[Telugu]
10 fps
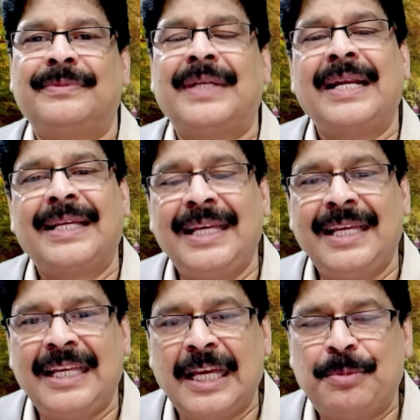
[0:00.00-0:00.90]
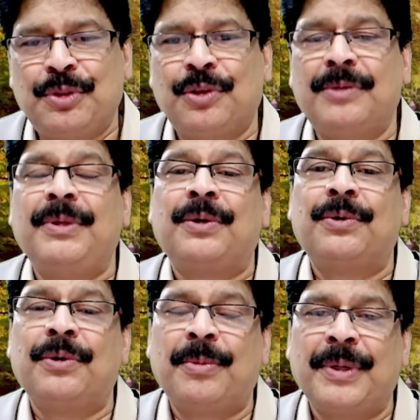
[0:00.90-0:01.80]
దానికి ఈ ఎపిసోడ్ మీకు
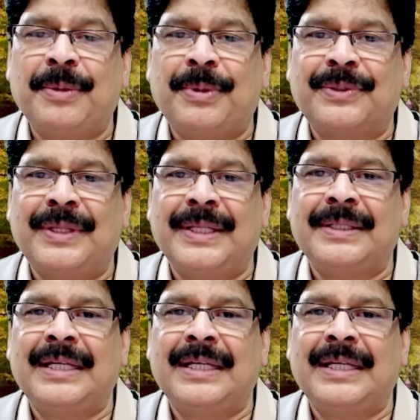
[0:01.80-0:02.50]
ఉపయోగపడుతుంది